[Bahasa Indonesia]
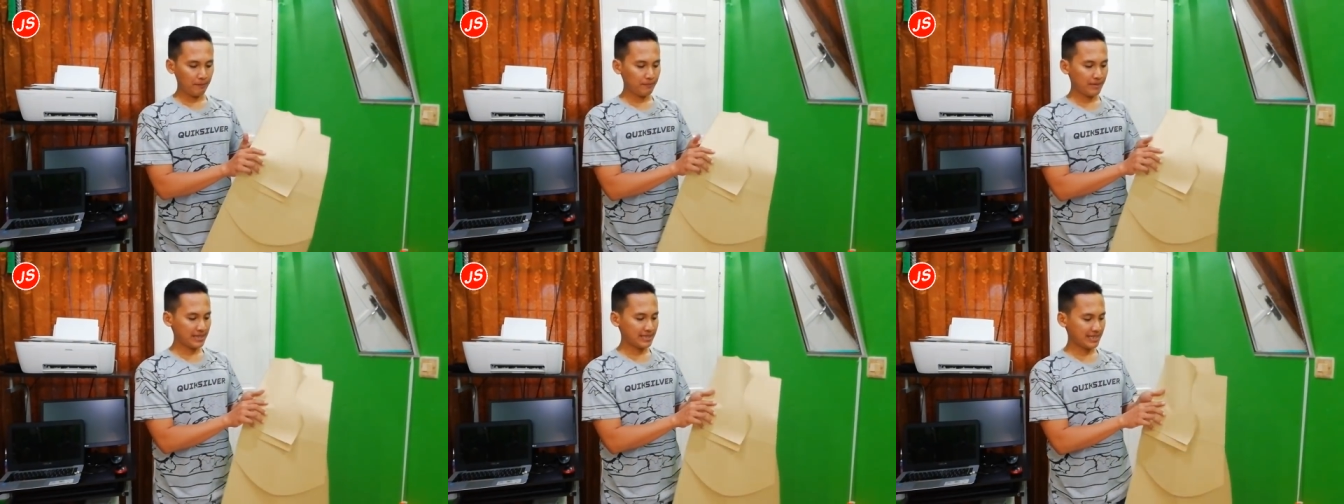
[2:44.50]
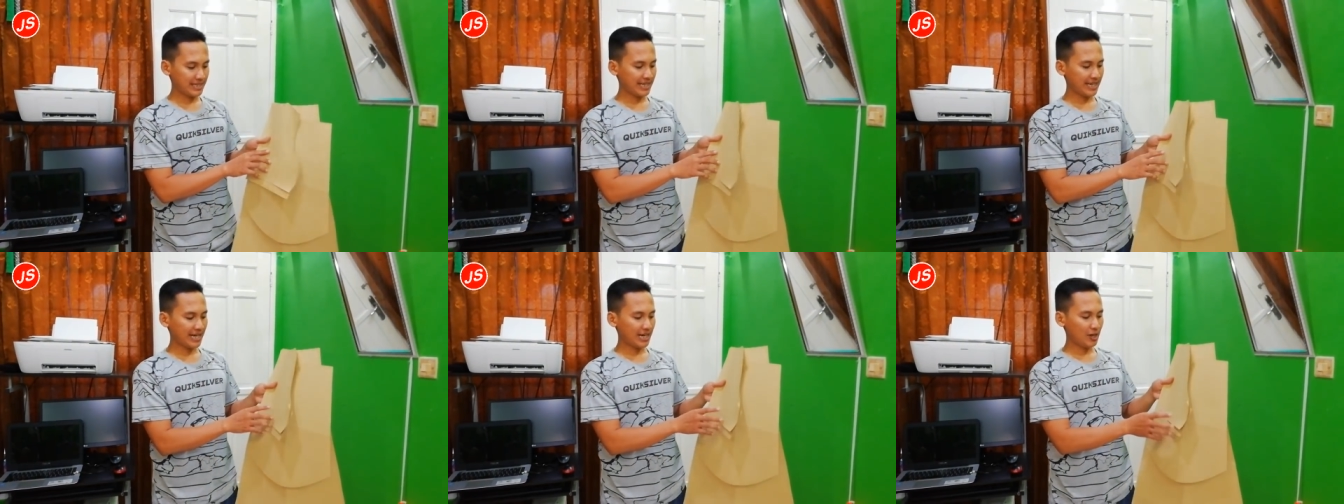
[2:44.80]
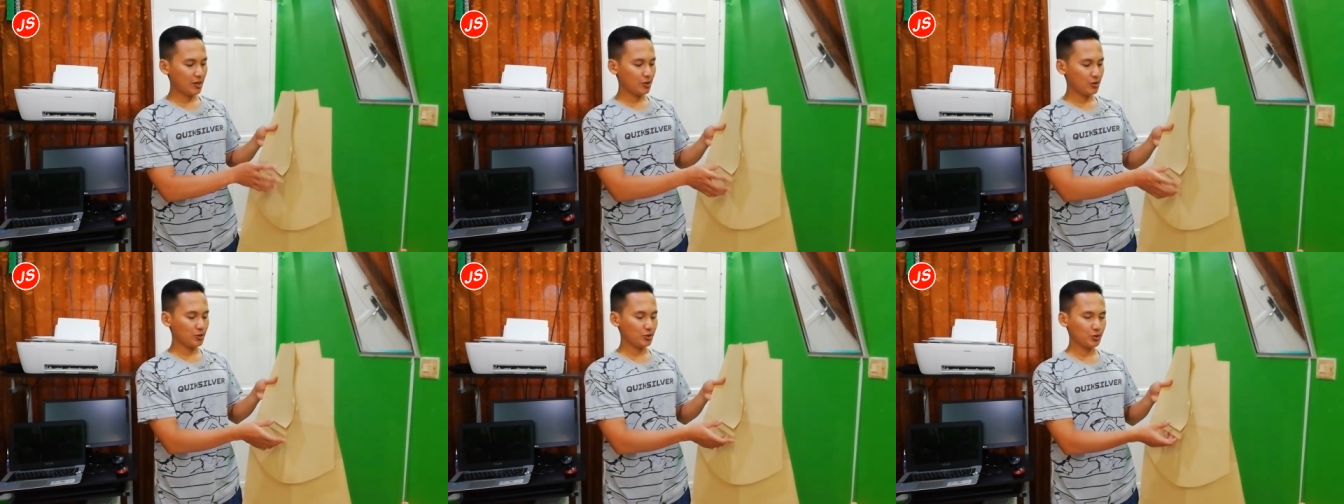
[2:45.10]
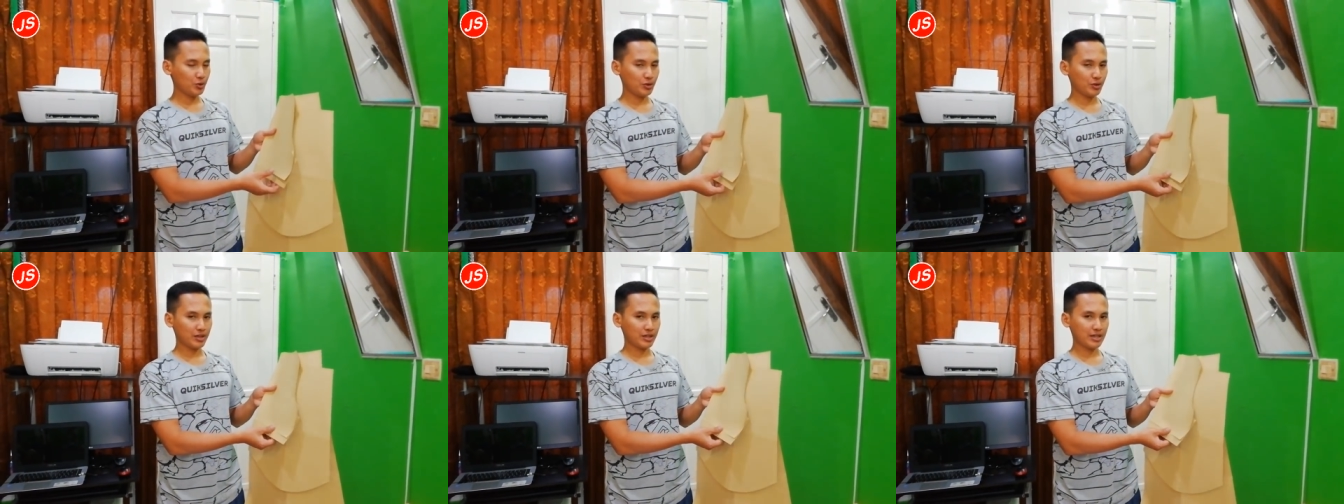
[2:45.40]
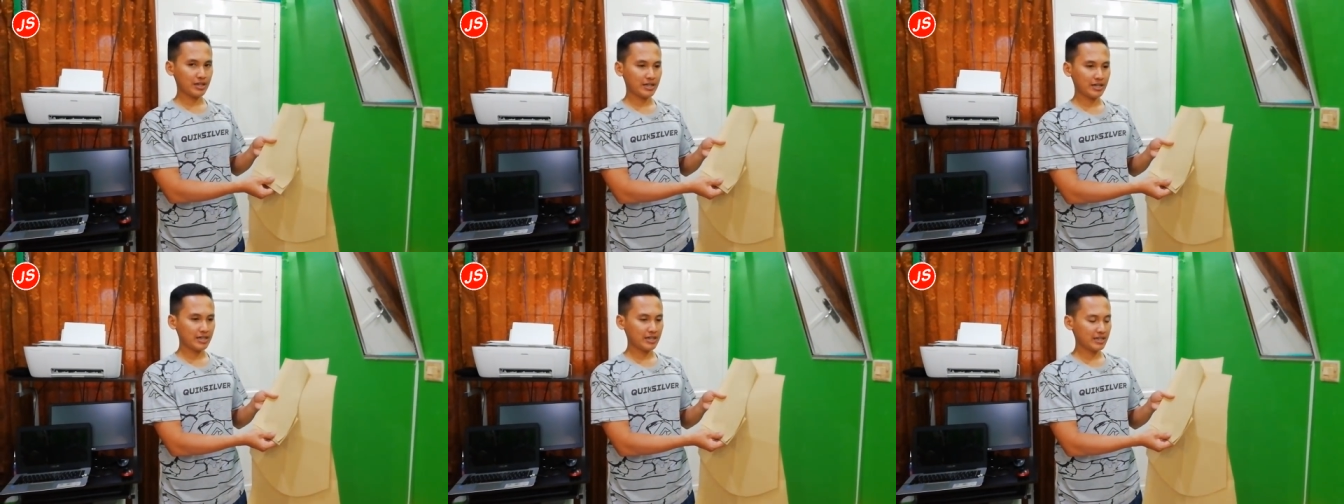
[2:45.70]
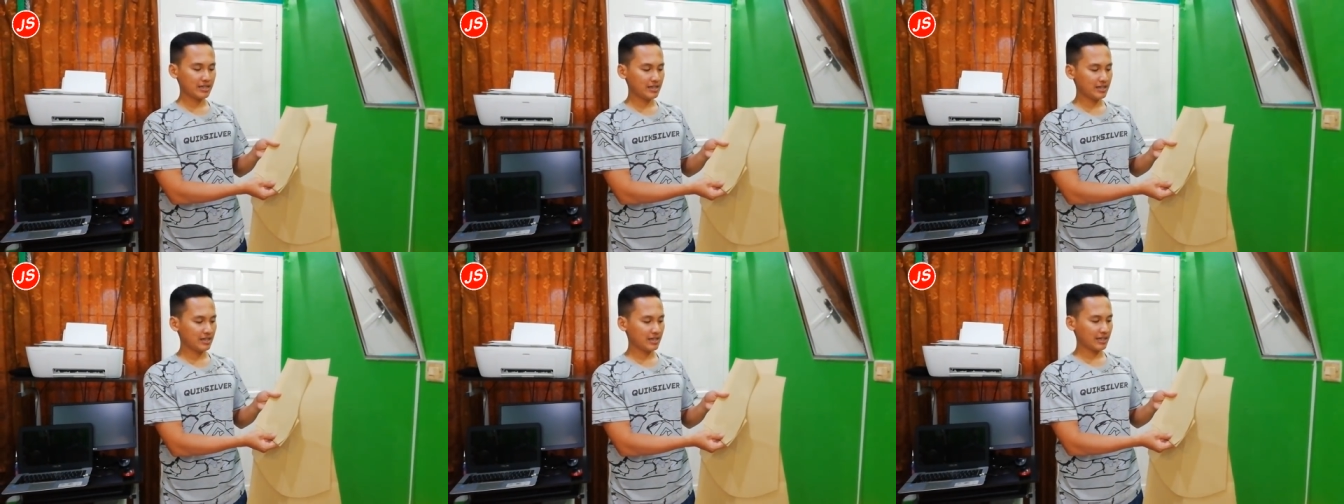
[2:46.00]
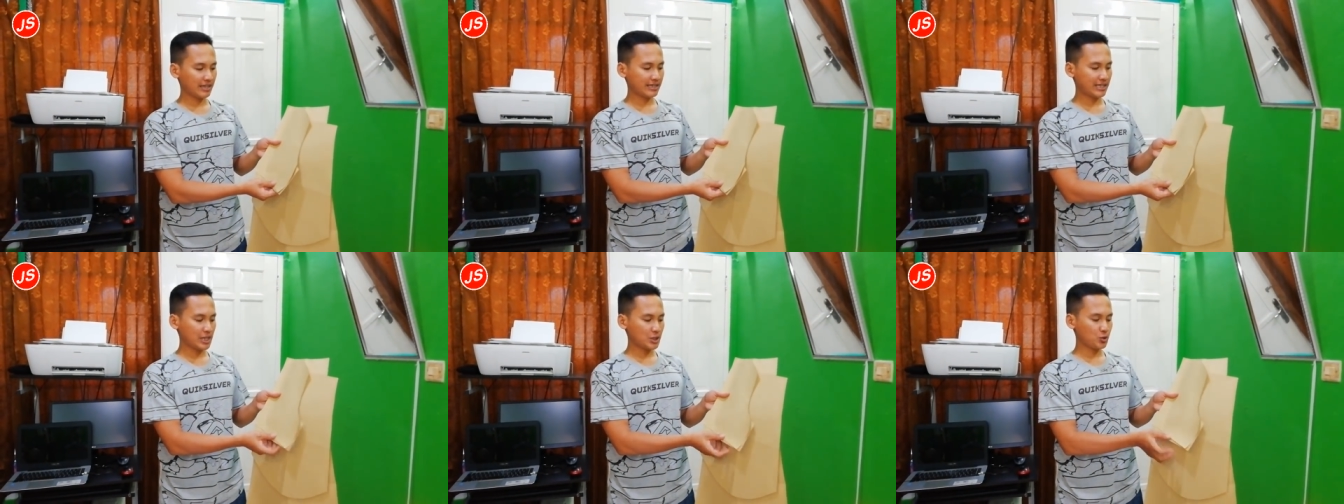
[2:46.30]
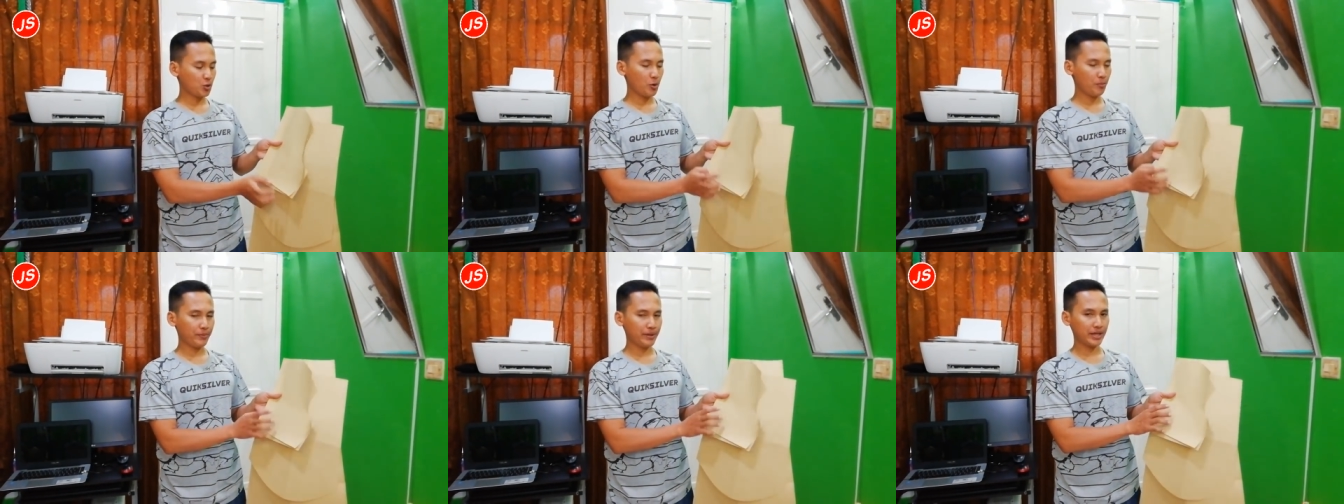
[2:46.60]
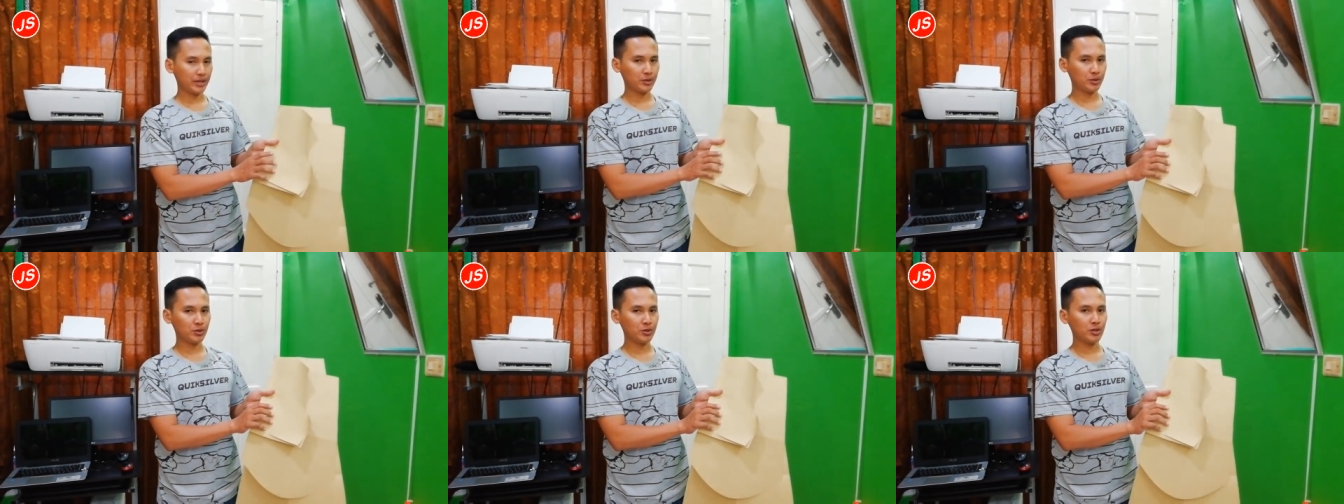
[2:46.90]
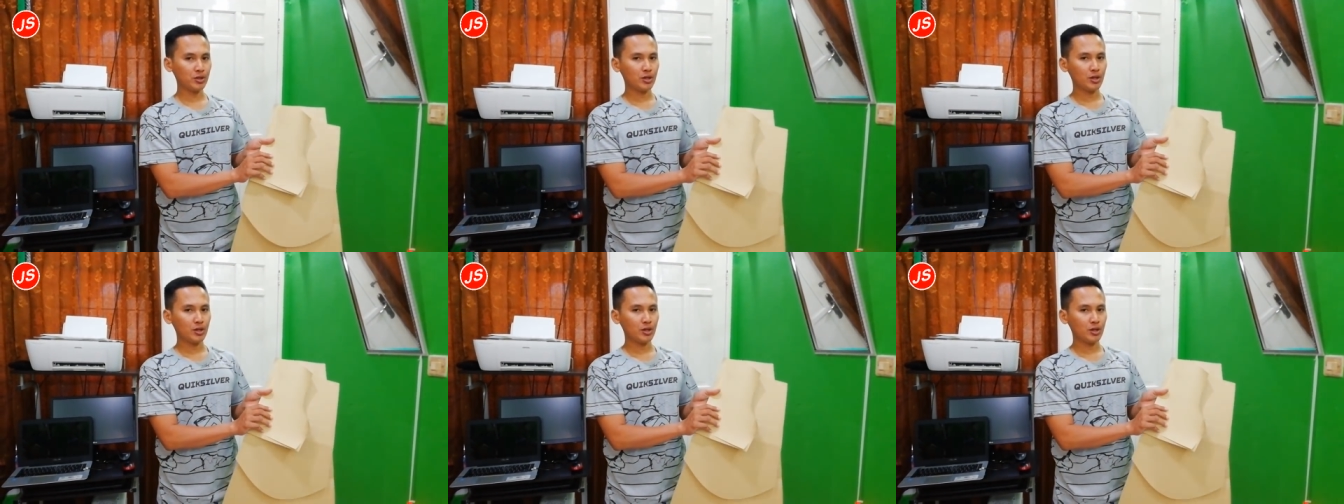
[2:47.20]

biasanya kalau untuk e, kertas kopi itu